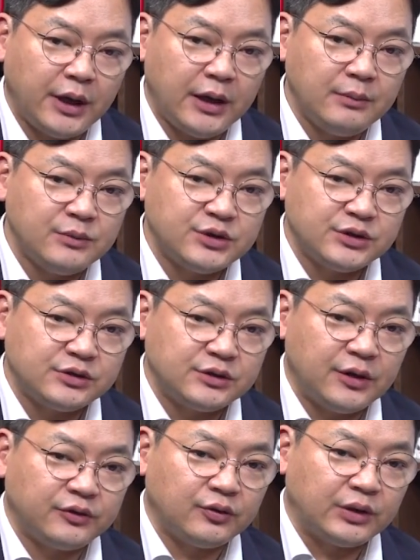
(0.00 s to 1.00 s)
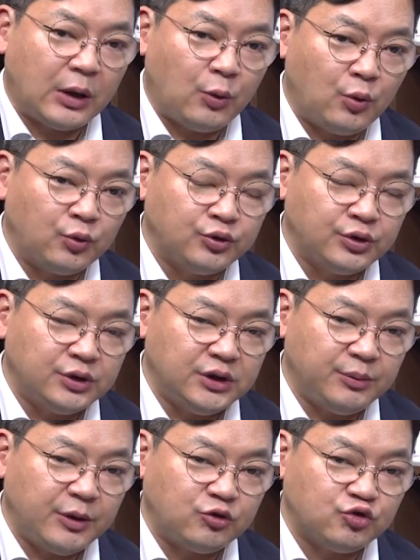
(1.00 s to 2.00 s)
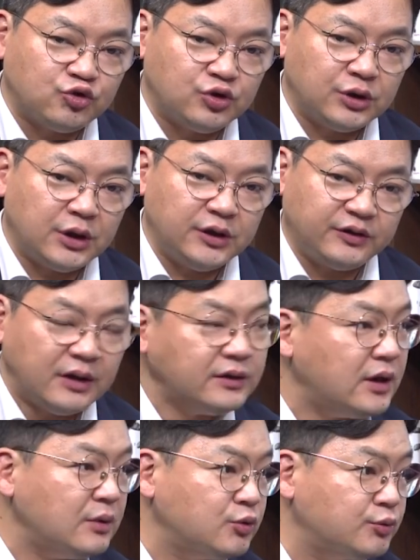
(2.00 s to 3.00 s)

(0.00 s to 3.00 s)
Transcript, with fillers: 게임즈에서 나오는 이 매출이나 이 상당